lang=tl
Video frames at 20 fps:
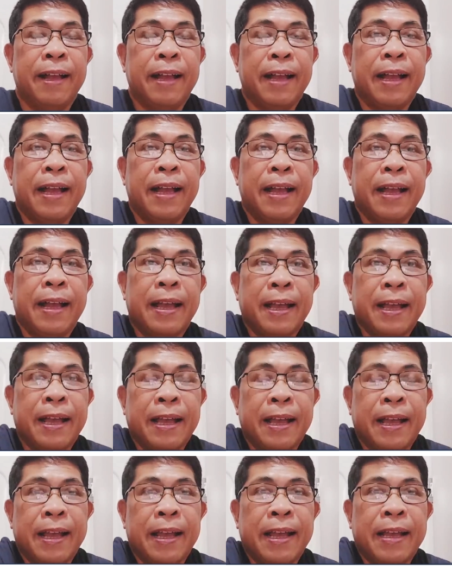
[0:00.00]

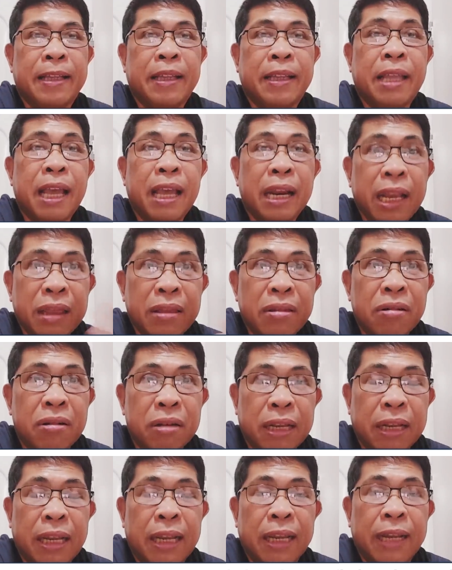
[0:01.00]
uh,
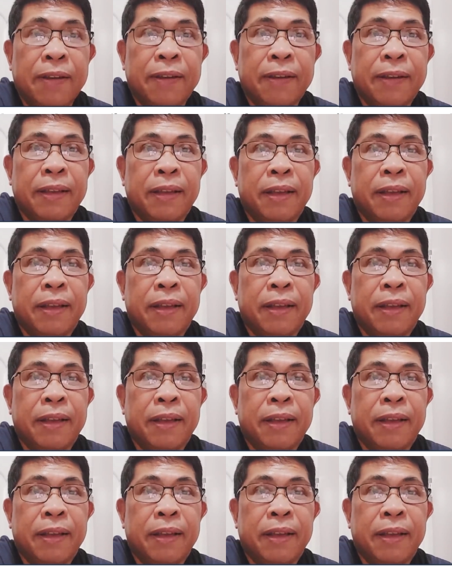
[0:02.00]
territory